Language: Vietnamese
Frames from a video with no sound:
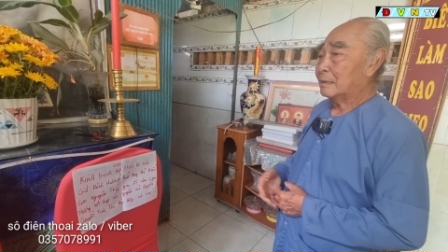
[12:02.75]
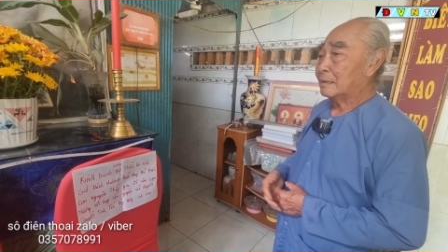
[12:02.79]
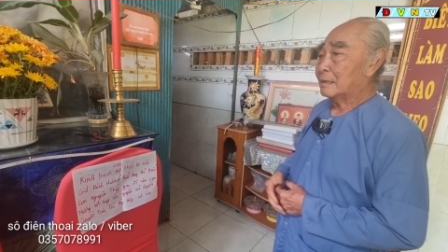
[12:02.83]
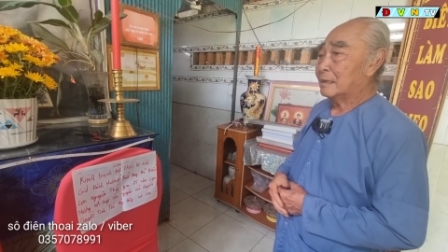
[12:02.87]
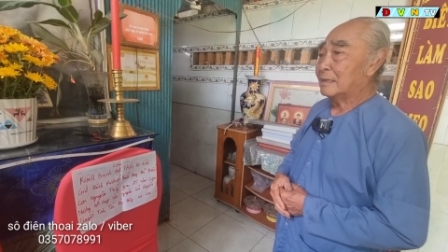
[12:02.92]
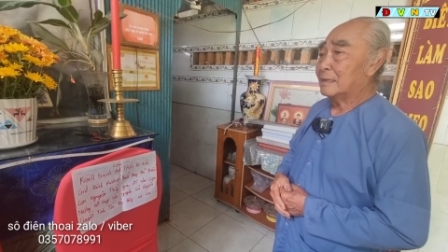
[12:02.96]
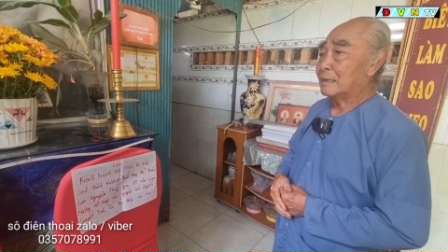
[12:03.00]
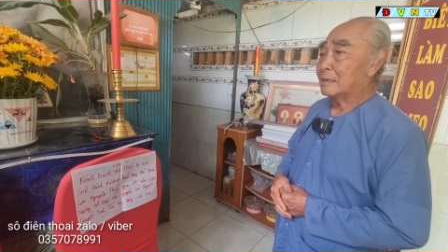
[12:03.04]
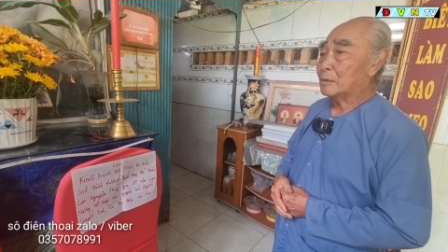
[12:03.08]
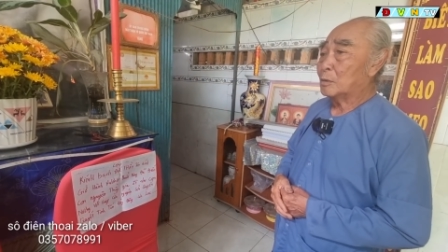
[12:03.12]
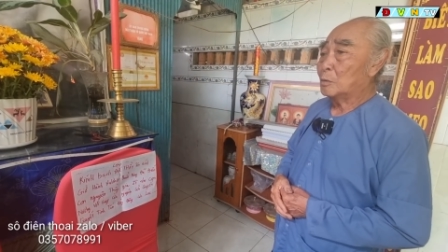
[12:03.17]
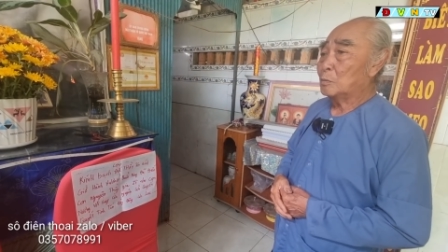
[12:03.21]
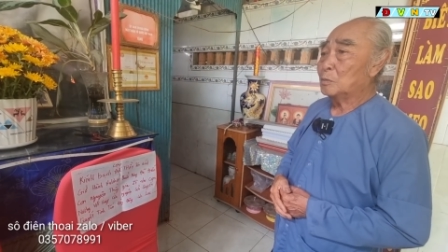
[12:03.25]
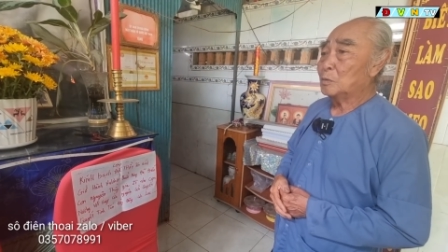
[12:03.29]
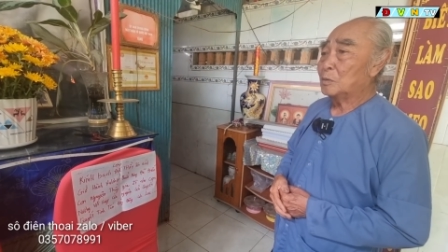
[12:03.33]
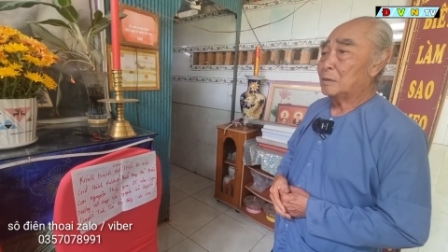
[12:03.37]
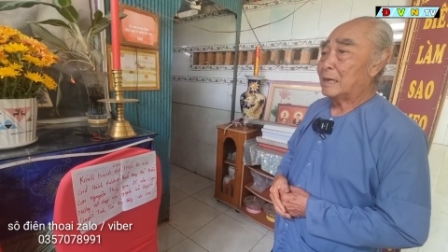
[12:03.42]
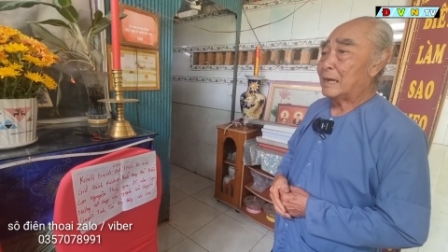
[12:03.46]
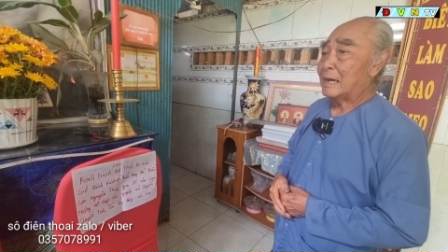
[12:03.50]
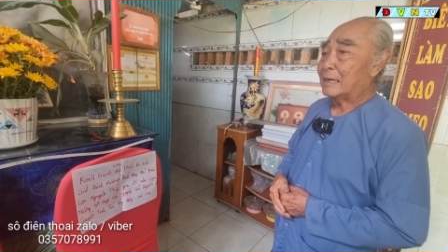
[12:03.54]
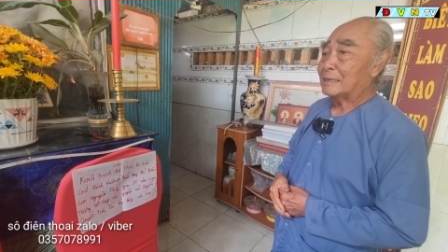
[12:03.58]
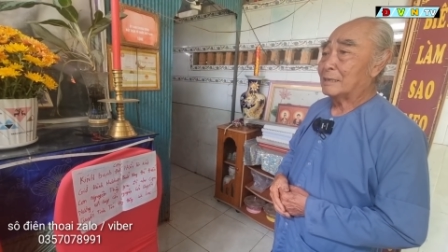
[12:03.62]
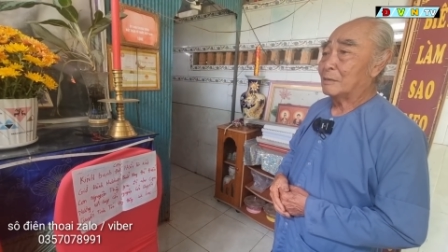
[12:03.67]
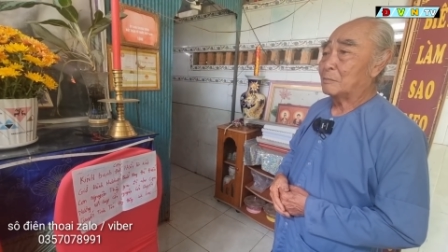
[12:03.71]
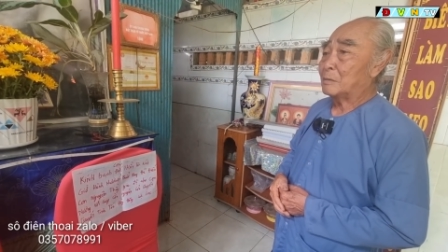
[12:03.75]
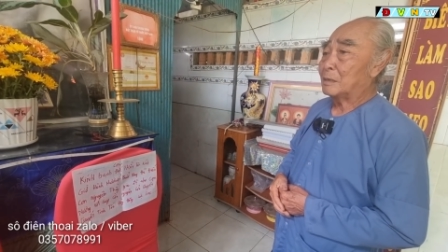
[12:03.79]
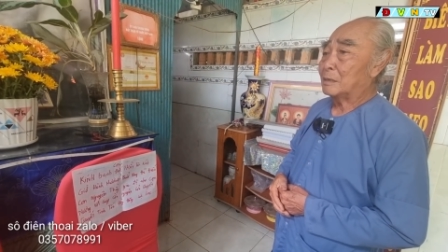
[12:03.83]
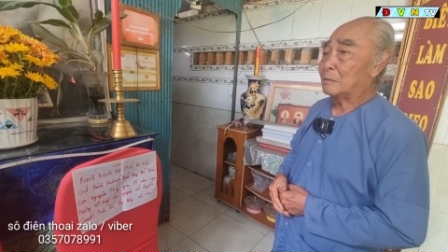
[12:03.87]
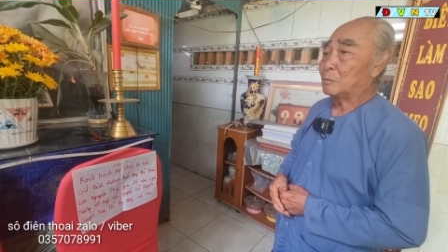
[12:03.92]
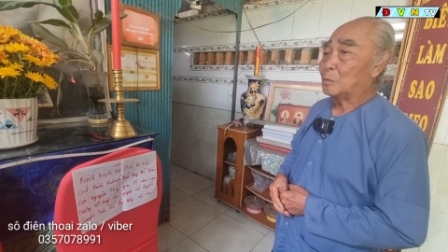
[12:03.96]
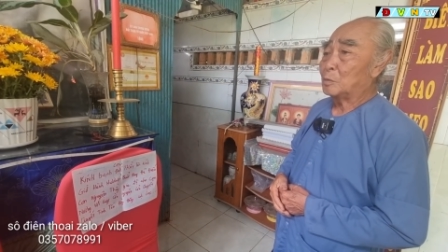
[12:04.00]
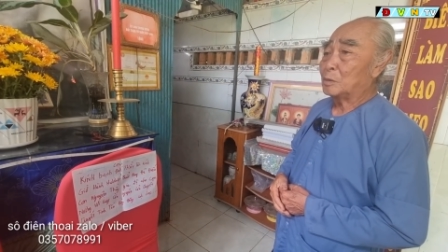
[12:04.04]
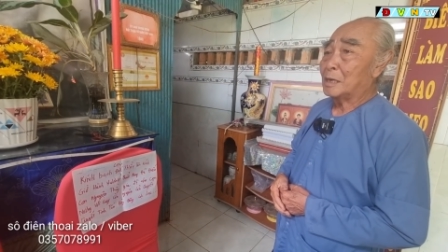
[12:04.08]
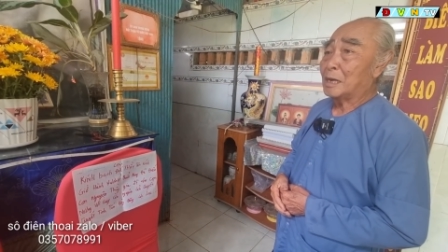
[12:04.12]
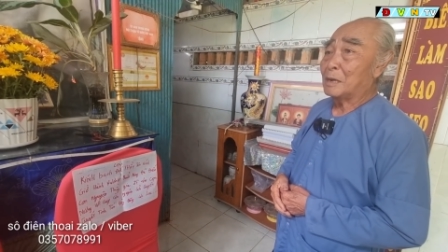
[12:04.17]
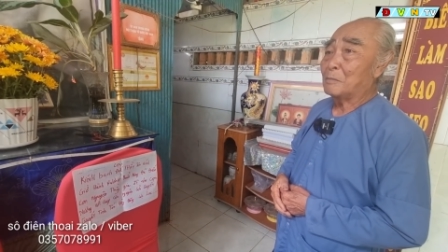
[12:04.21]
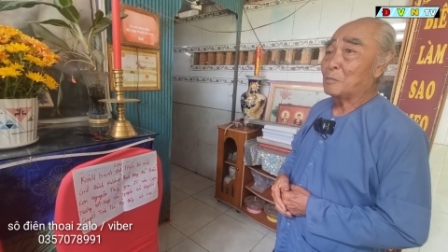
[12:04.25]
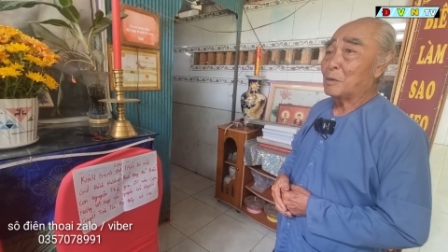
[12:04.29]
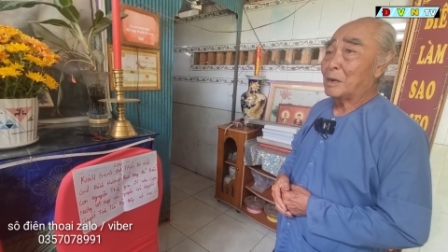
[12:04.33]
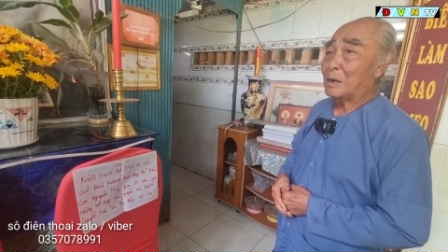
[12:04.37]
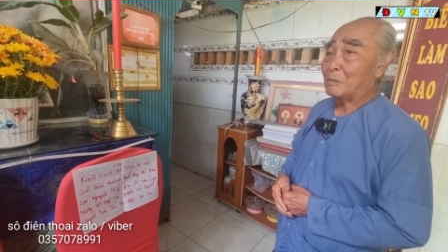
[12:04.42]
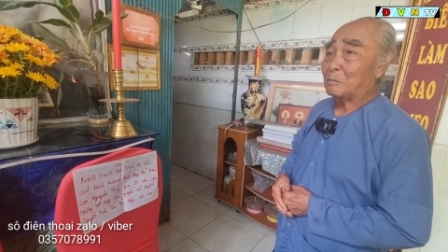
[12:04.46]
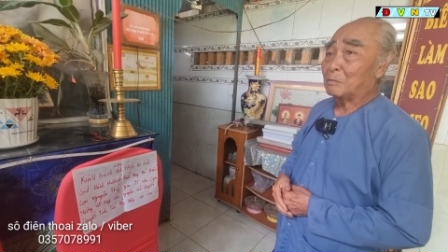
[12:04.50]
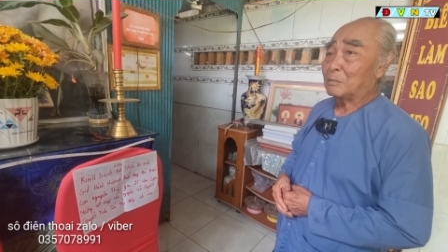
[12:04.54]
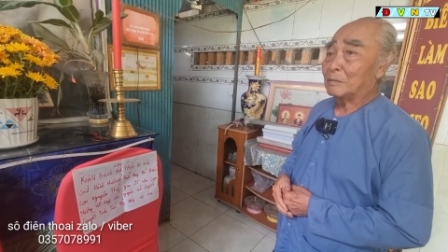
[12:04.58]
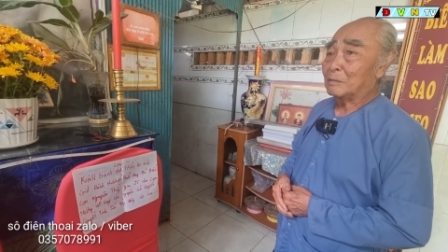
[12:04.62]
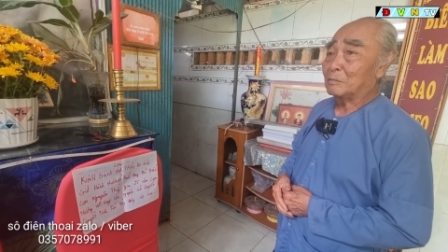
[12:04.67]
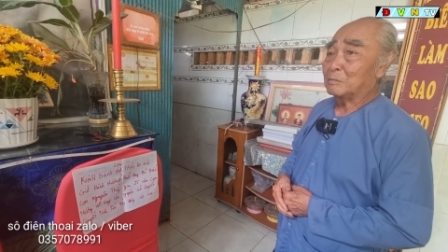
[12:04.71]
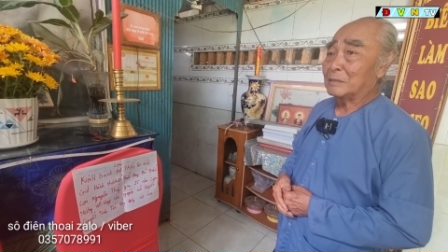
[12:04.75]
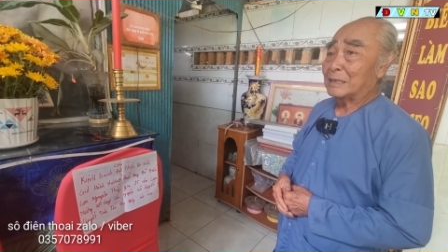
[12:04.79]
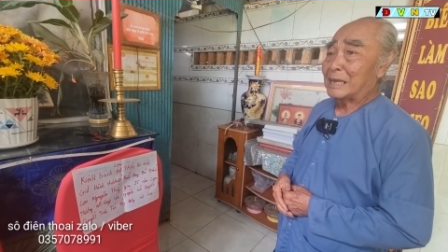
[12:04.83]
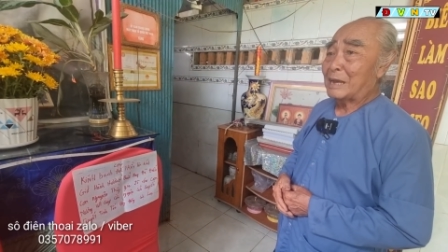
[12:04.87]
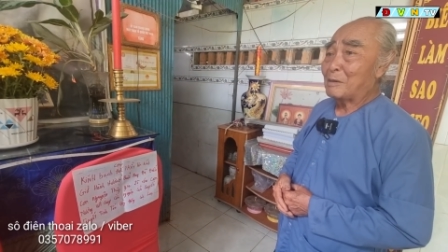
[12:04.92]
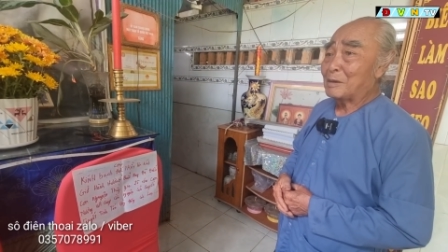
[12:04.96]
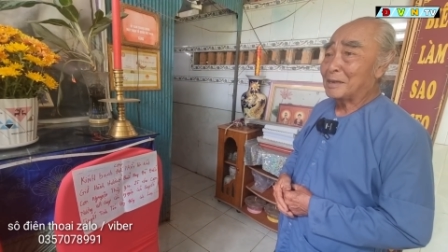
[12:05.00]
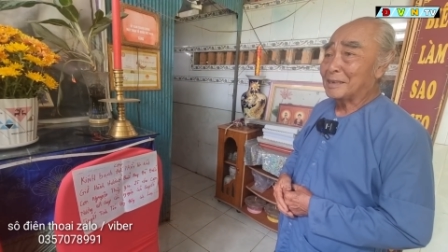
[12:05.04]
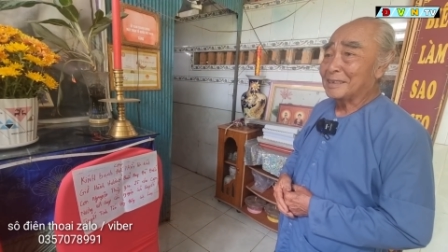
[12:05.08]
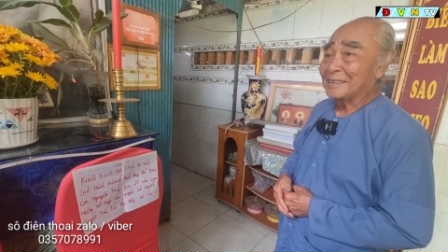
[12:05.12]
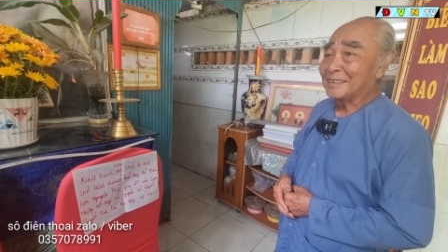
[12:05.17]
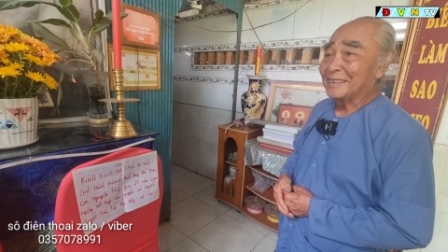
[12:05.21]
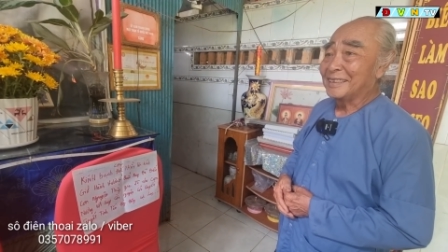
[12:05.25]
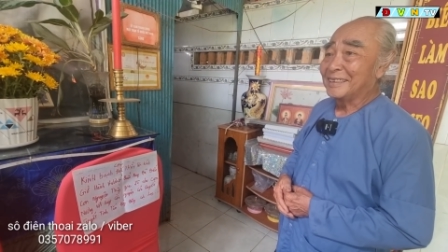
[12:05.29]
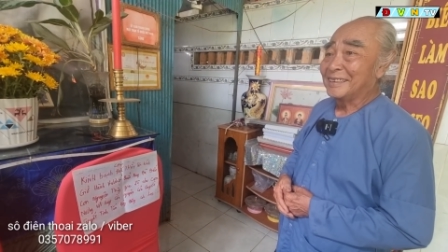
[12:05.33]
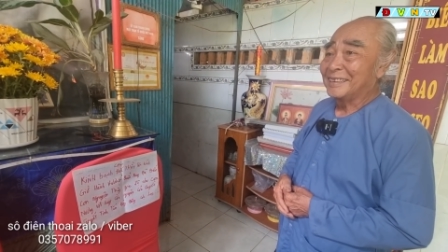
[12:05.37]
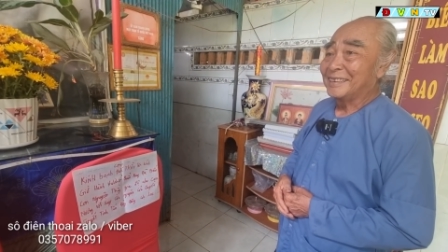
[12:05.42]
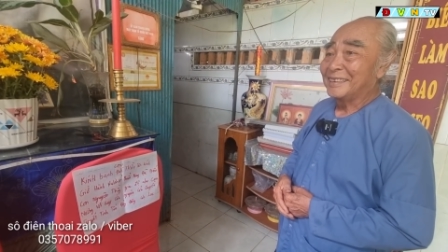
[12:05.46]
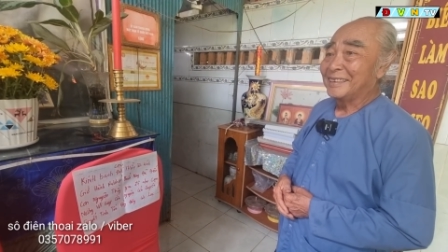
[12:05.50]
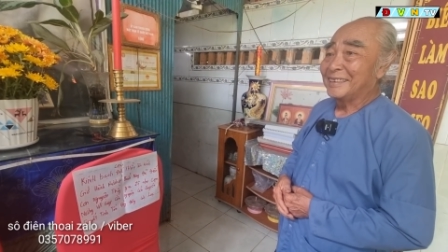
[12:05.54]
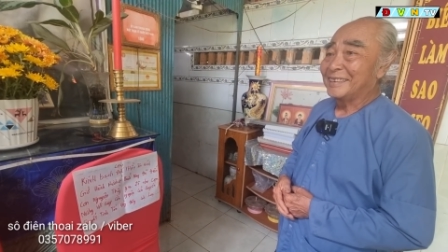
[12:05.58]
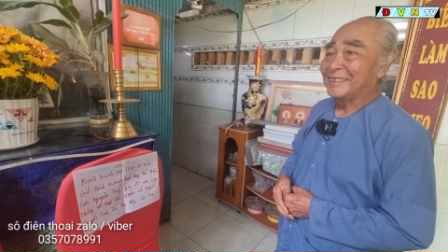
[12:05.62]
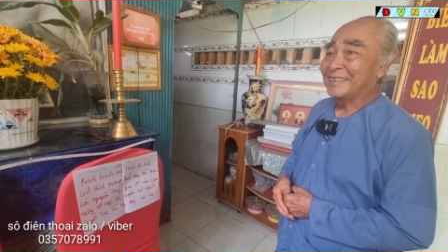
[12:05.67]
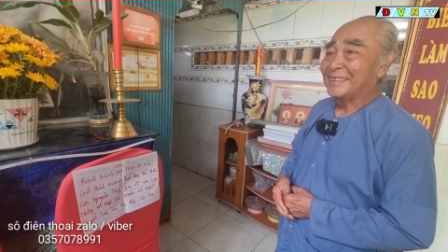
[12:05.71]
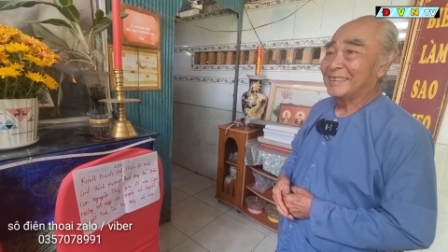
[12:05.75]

tới giờ cúng tôi ra xong rồi mùi thơm quá ông, ông sáu ơi dạ.